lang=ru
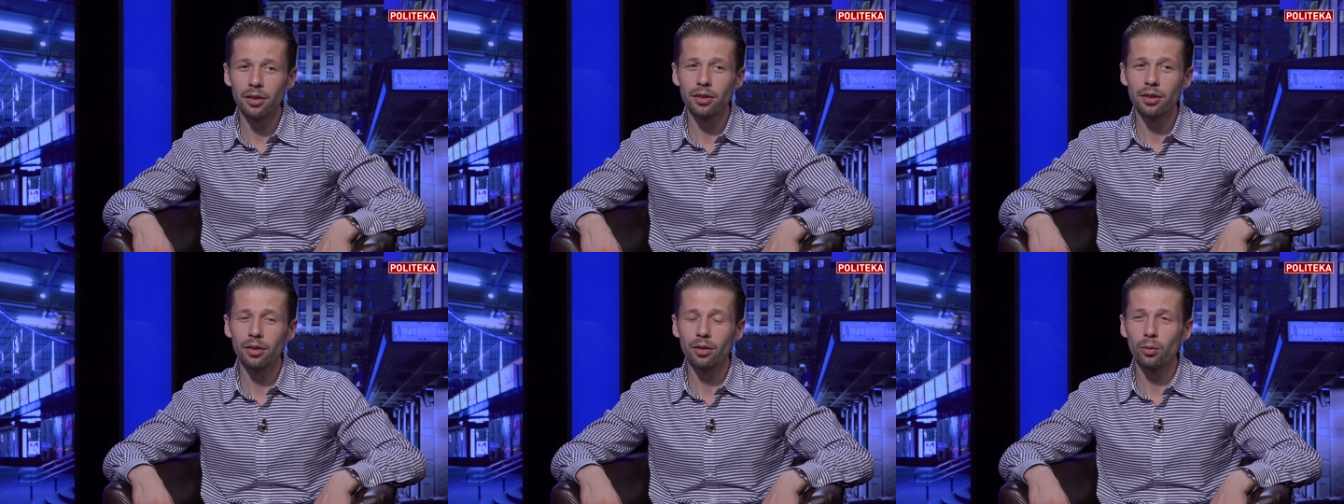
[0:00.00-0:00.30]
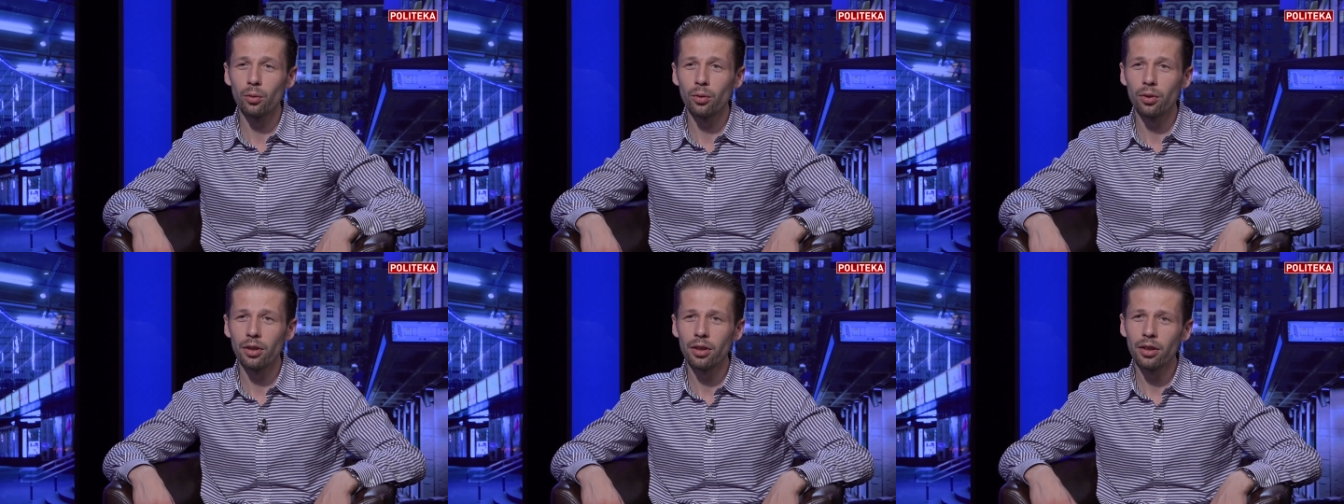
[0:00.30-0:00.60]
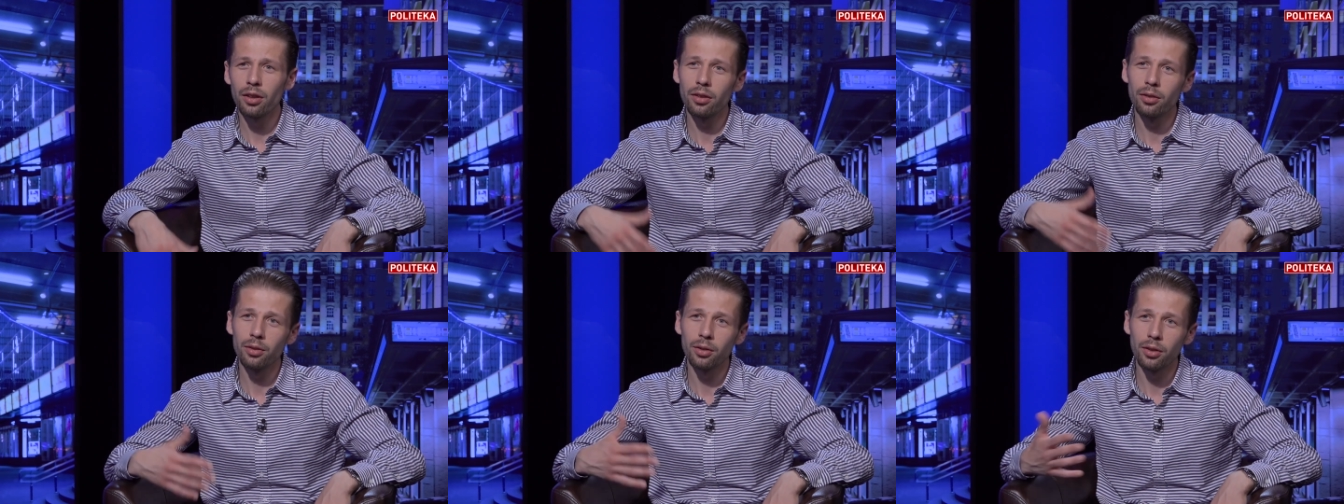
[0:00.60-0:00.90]

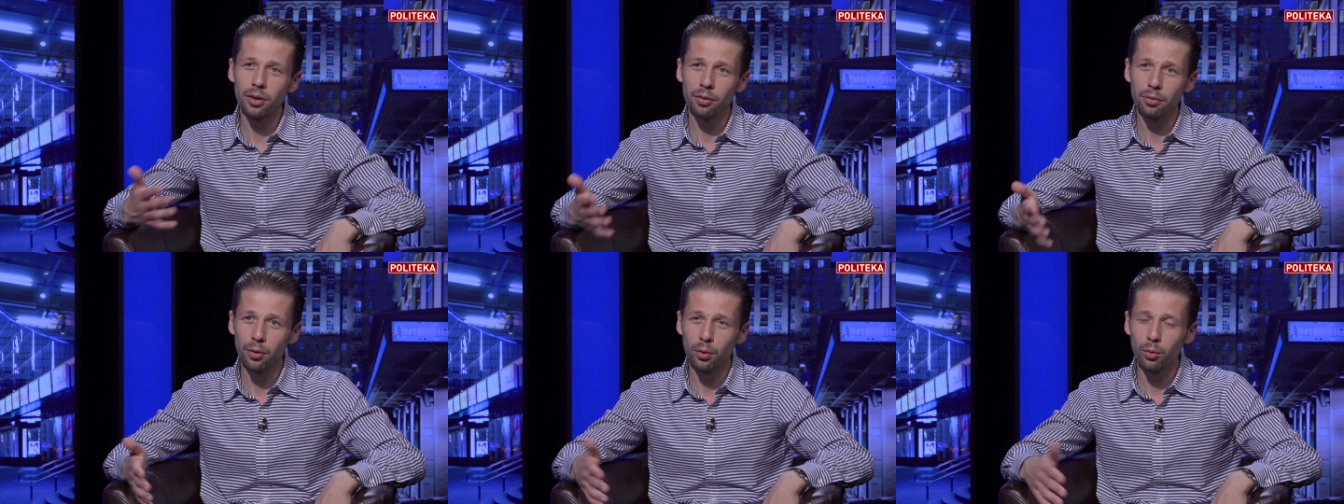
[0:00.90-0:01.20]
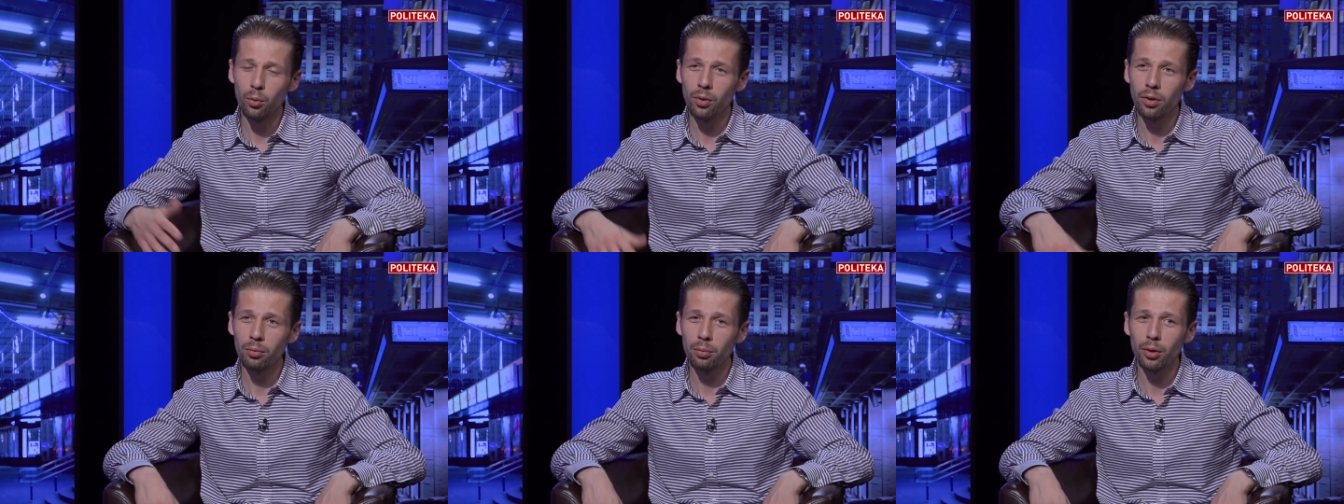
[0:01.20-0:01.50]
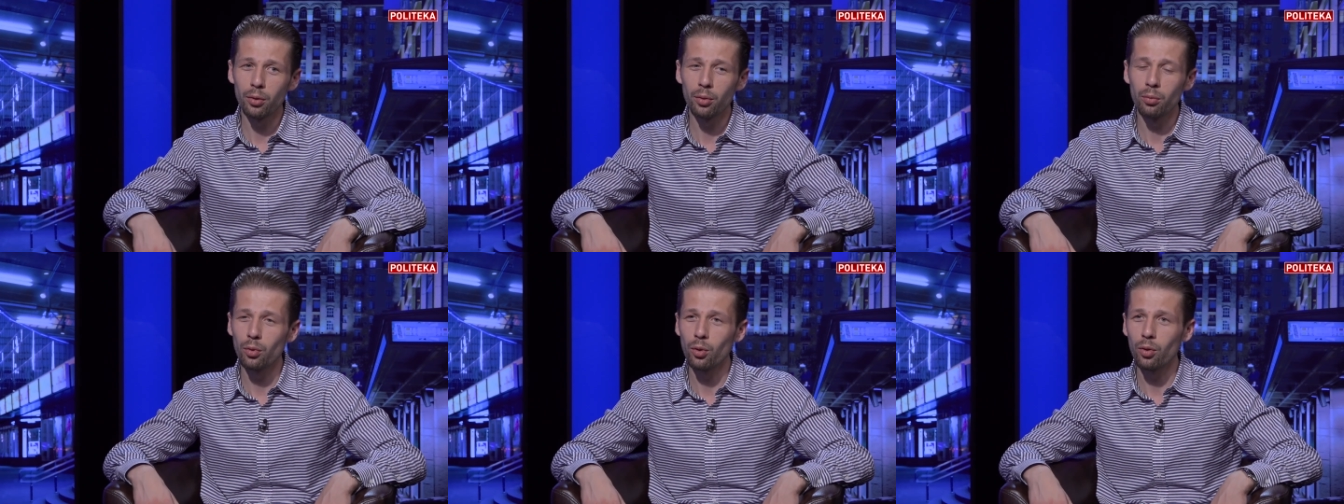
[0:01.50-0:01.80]
идеологии. И вот эта фигура
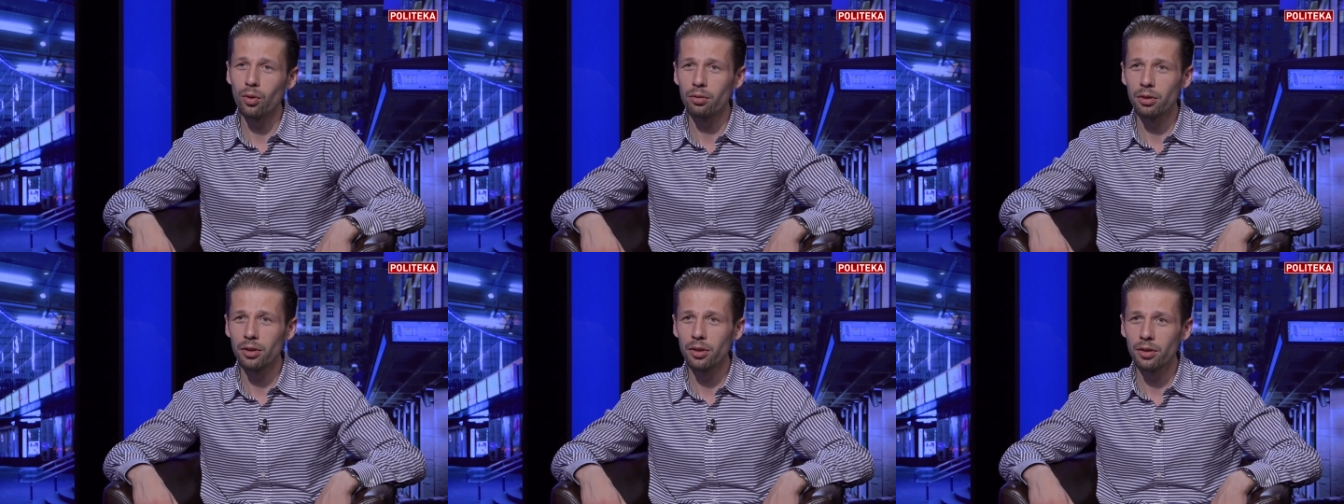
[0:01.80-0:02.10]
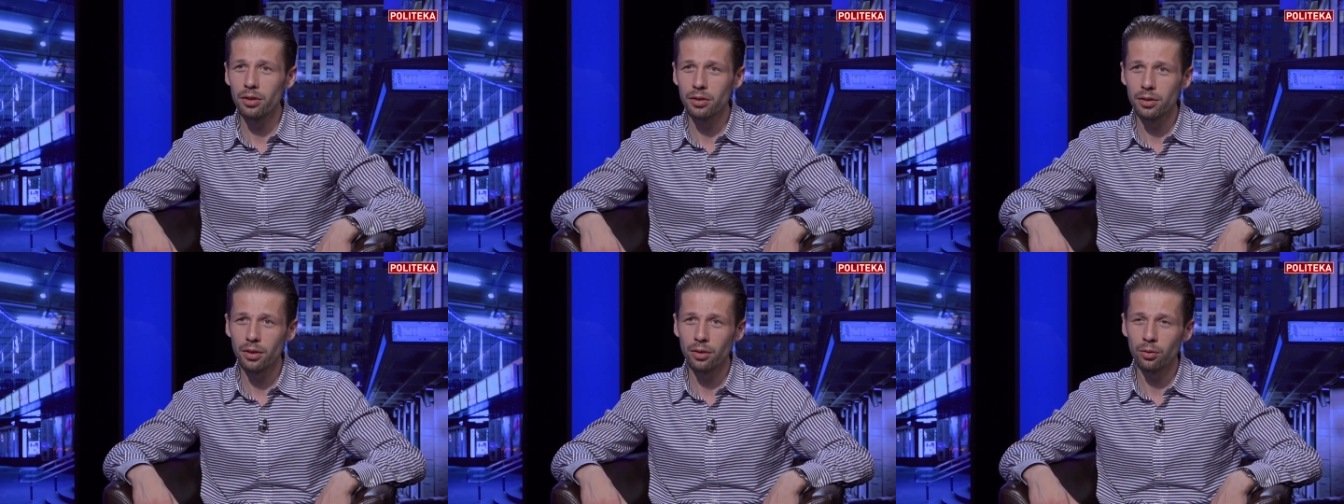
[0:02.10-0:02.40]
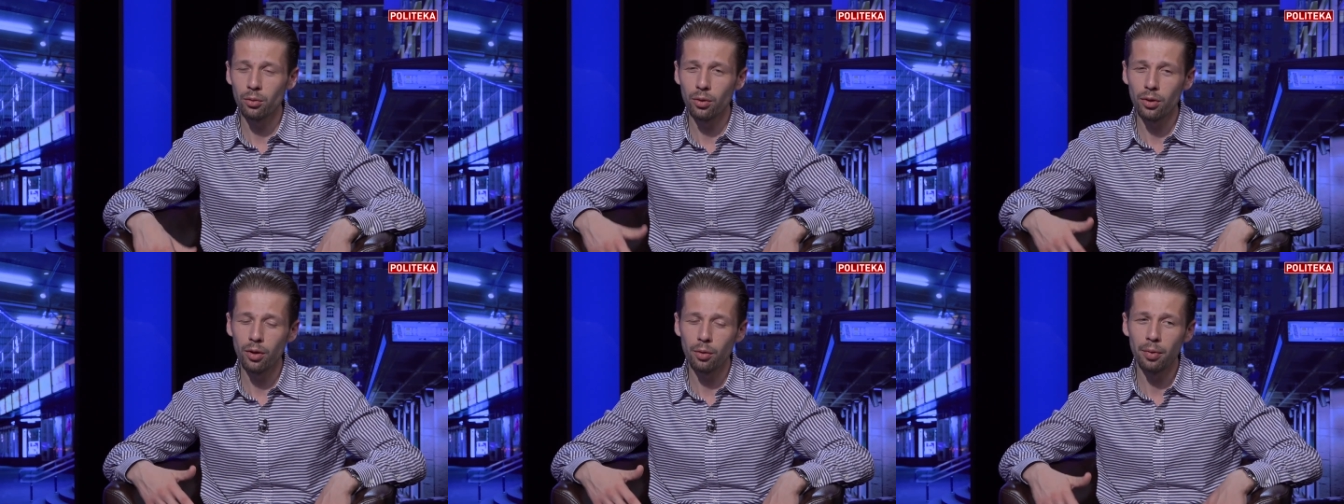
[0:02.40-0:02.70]
потом руководила
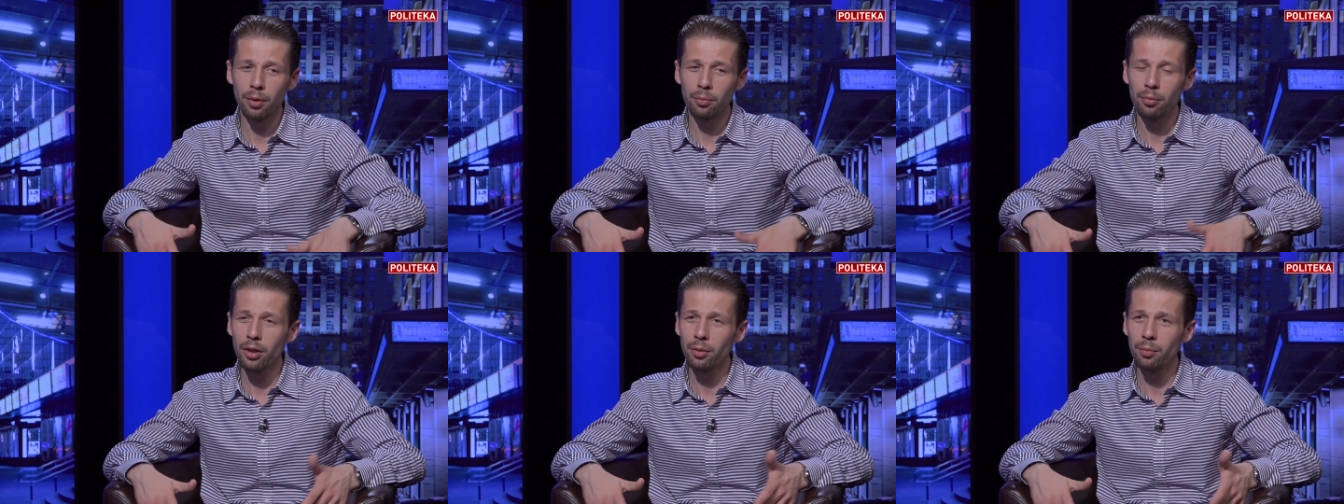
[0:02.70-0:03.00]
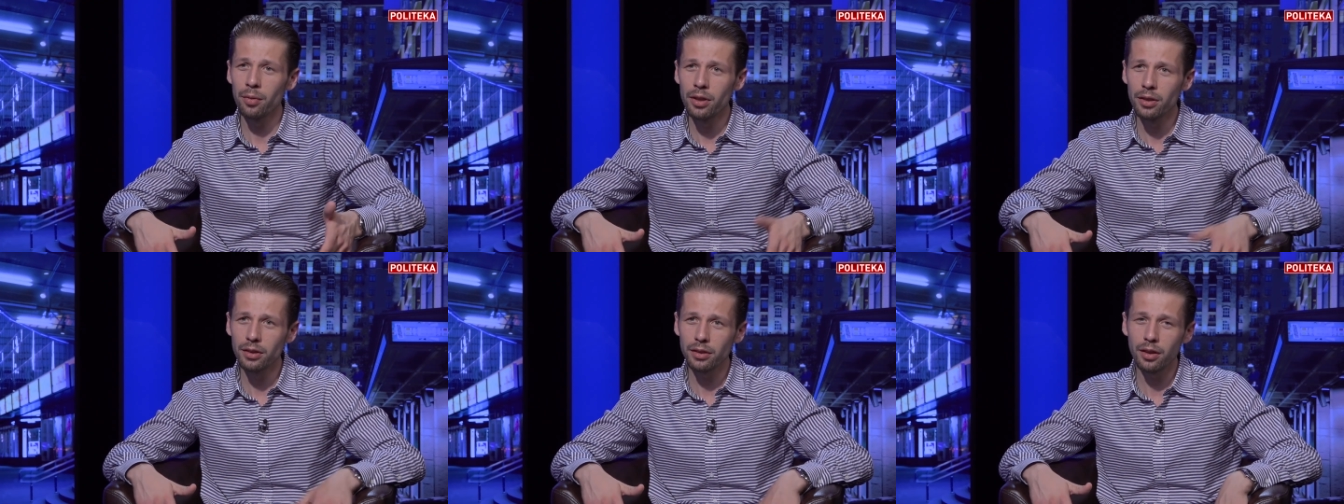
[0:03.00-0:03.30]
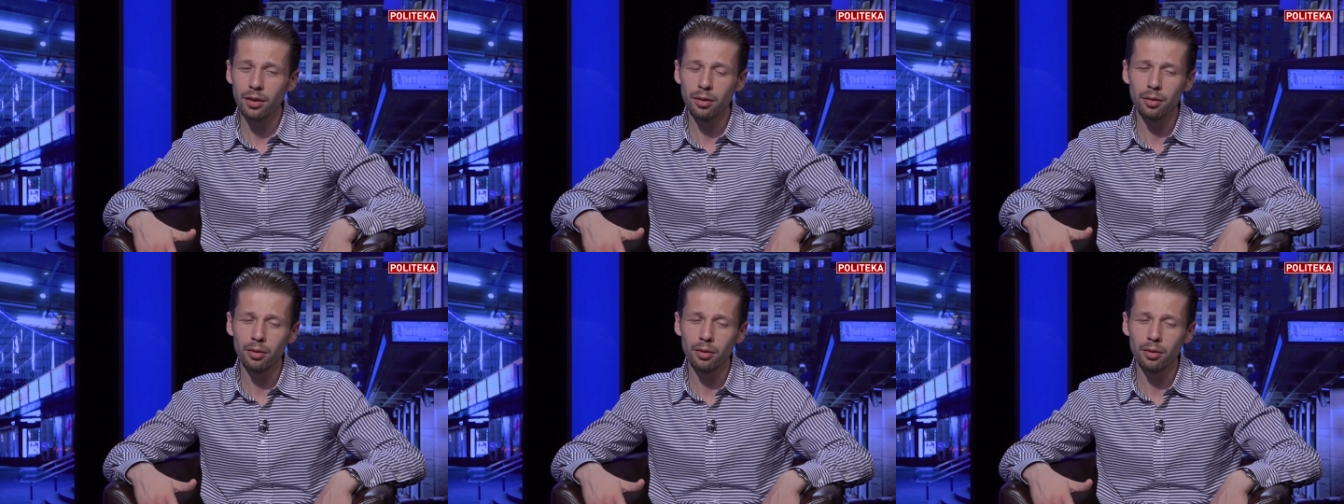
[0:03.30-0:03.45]
страной как премьер-министр,